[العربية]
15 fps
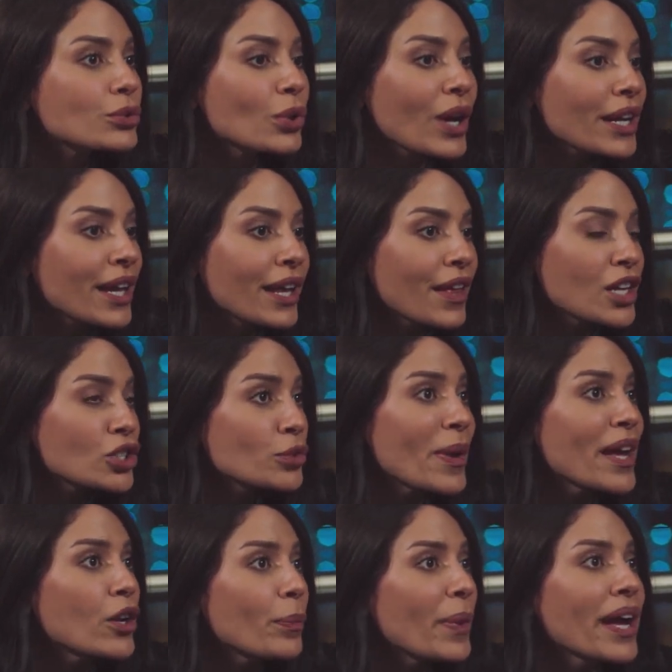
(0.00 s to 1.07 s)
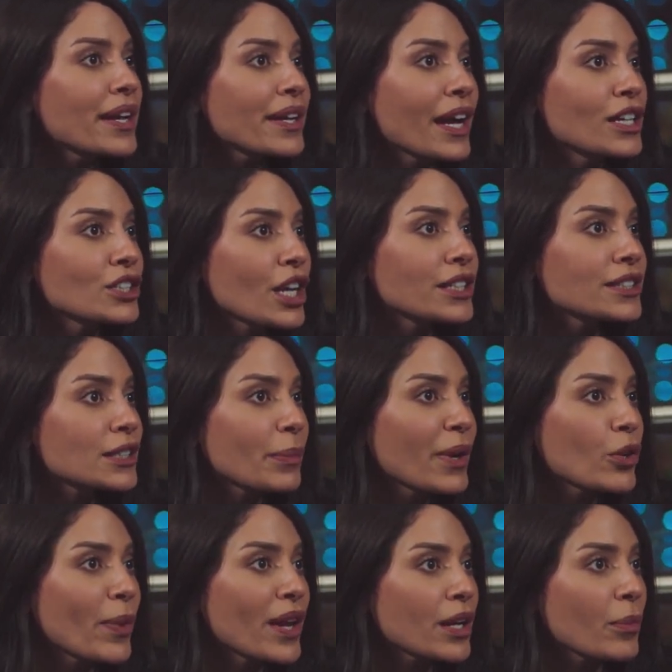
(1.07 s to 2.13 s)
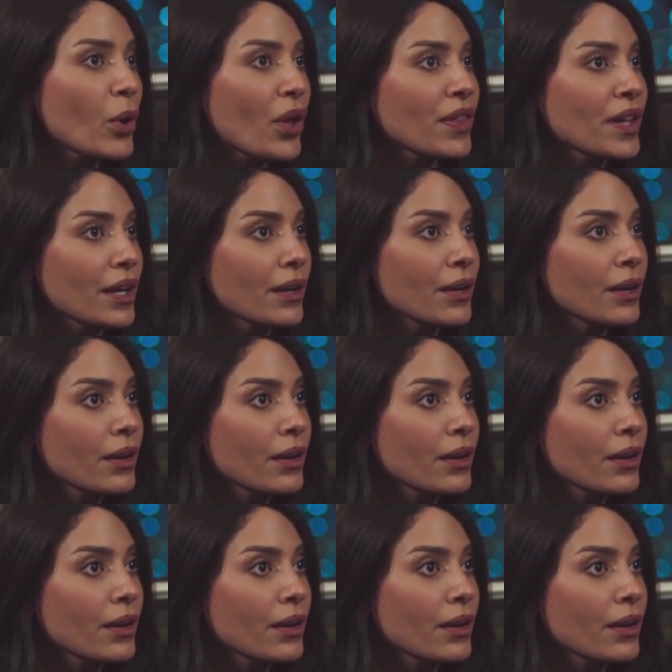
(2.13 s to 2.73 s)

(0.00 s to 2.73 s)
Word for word: وغير كذا انا ايش بيني وبينك علشان يصير بيني وبينك مواضيع